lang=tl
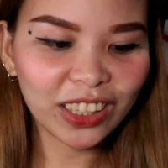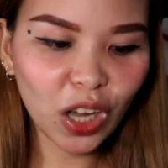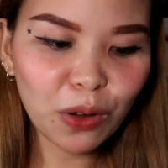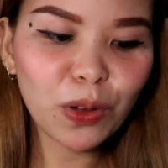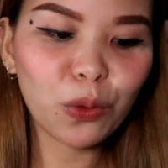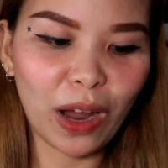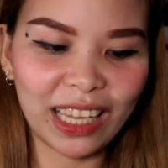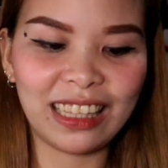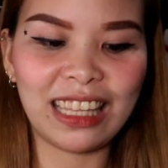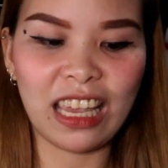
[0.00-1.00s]
for a
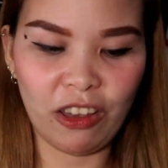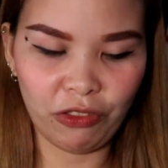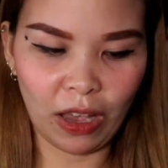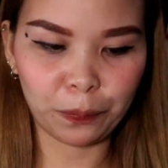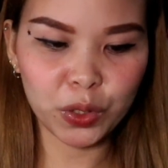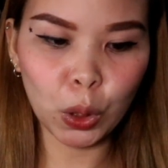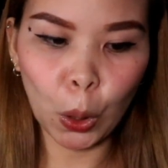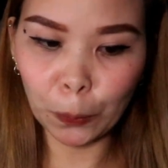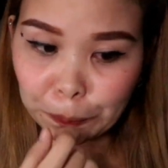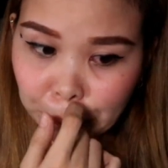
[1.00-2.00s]
double whitening effect.